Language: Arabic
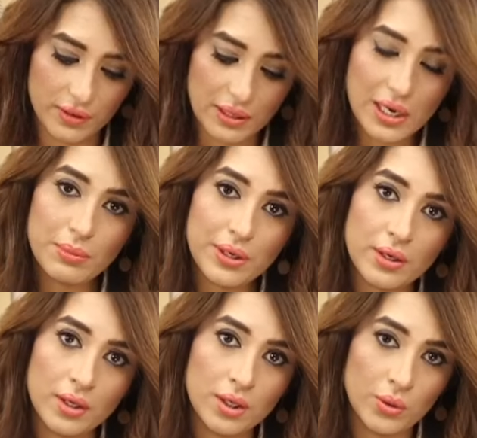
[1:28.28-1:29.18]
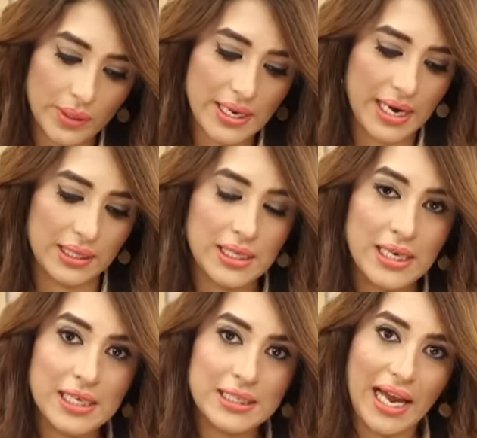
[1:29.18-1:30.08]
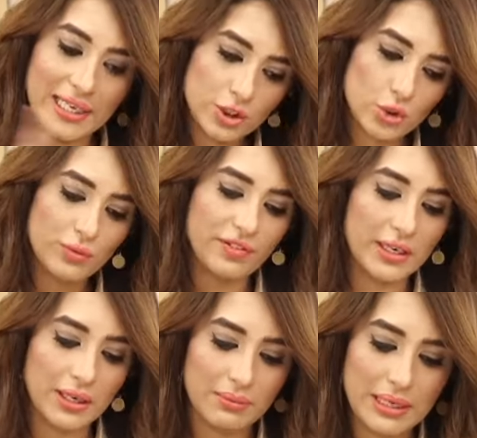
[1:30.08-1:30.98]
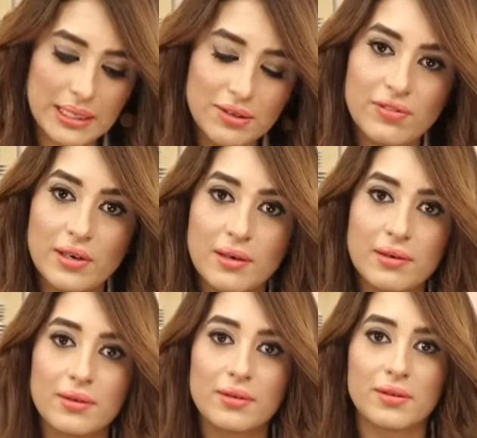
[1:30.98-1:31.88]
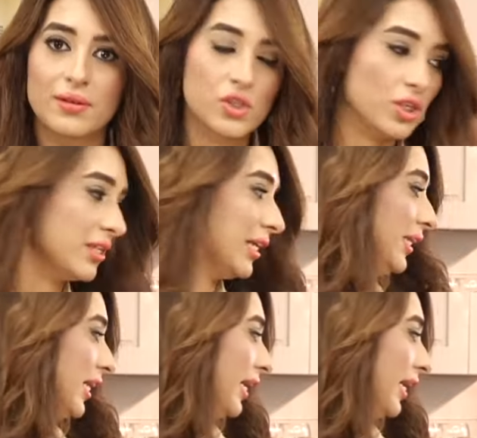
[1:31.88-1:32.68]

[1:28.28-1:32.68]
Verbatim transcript: الاحمر وريحان تعالي نشوف هنعمل ايه في الصوص اللي احنا